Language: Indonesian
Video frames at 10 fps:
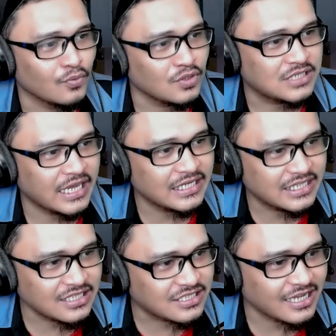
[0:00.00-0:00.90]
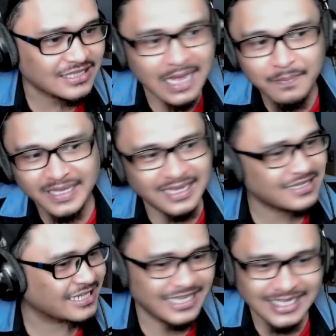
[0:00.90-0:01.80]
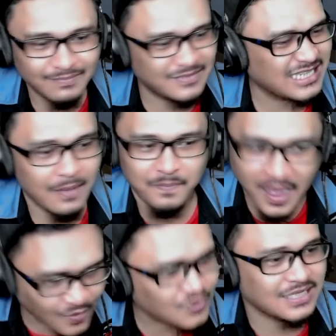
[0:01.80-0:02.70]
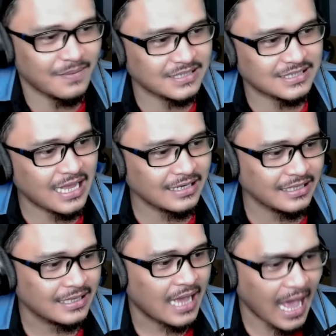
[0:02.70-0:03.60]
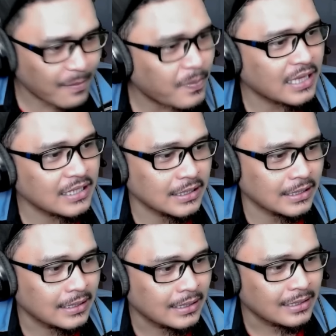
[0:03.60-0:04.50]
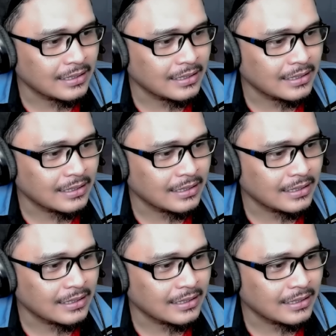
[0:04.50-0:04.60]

Mujahidin J tapi yang dikirim tidak bagus sama sekali apa ini